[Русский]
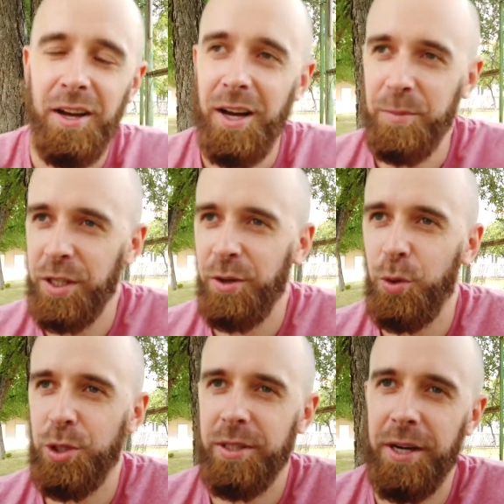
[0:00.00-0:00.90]
А мне
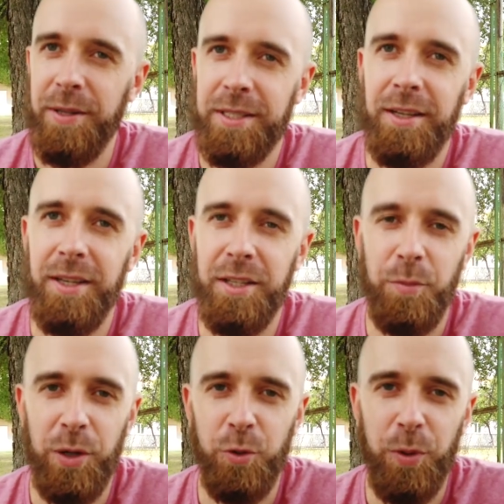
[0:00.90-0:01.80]
очень нравится, когда они
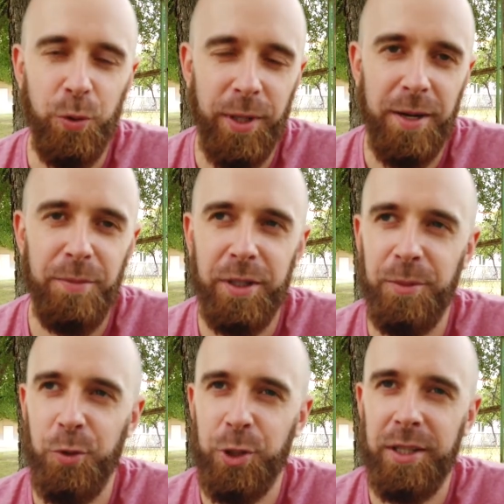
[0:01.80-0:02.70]
поют по утрам,
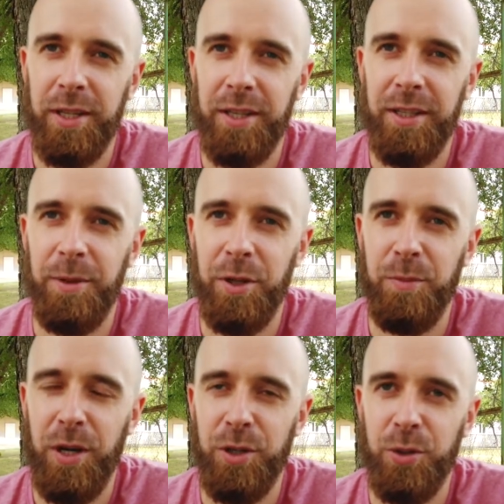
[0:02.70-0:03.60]
потому что я
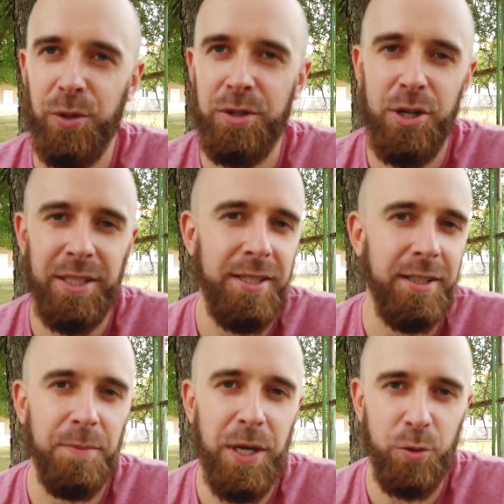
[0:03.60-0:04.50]
понимаю, что сейчас
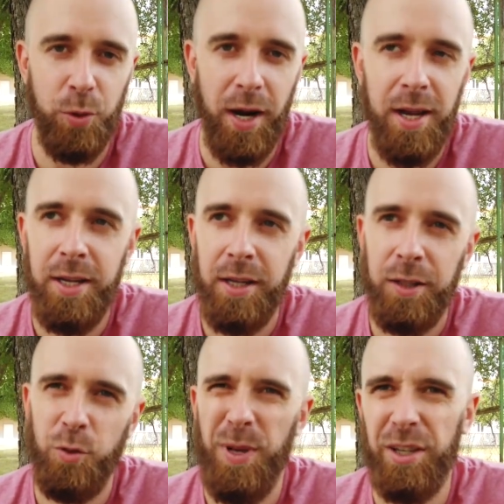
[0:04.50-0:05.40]
где-то 5 утра,
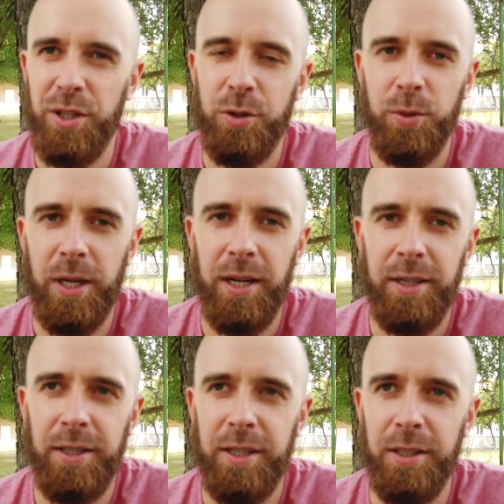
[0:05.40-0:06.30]
ну 5-6
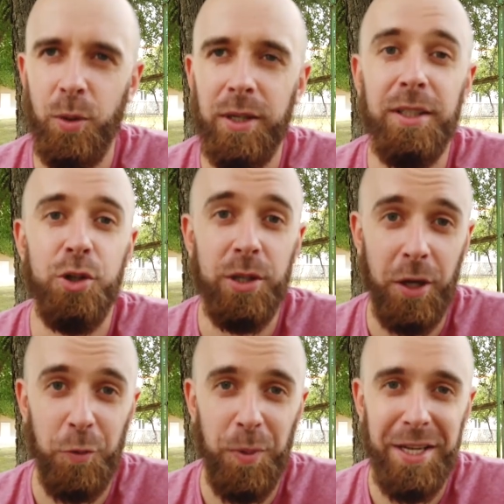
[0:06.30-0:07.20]
утра, и они только
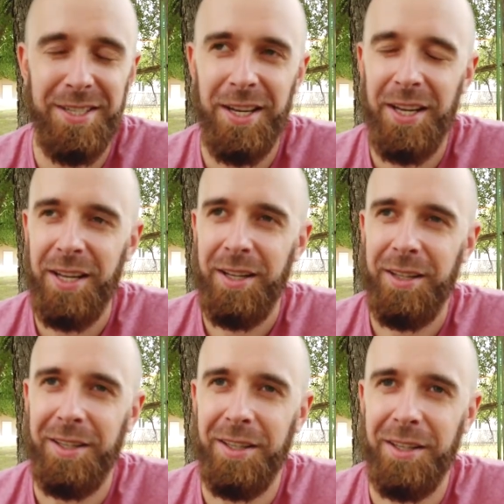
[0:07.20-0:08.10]
начинают петь.
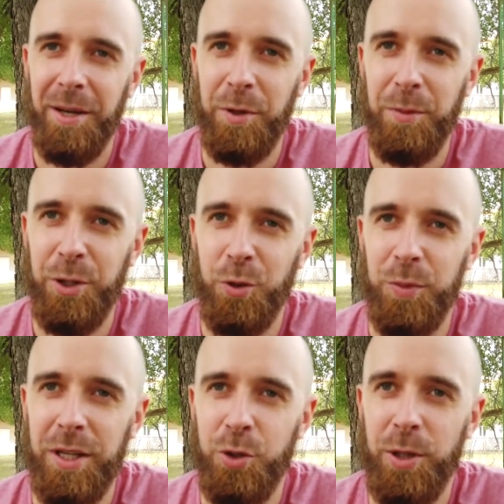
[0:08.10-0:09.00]
И я понимаю, что
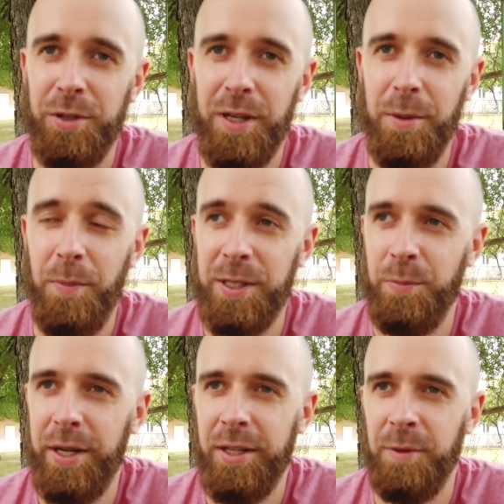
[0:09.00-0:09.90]
у меня еще есть время
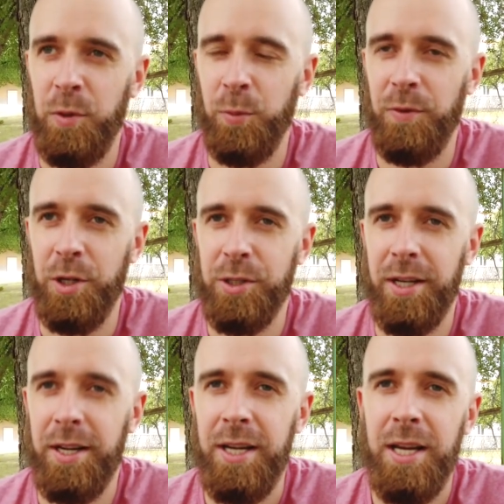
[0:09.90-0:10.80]
поспать, как минимум 2
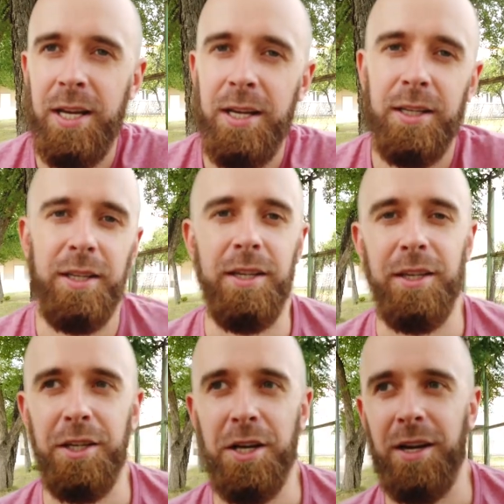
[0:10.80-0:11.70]
часа. И
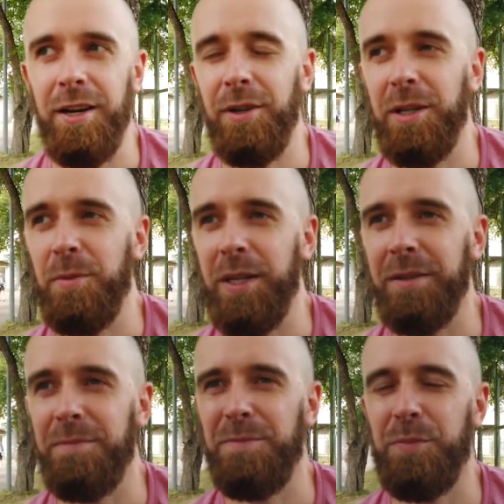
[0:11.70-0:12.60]
я в этот момент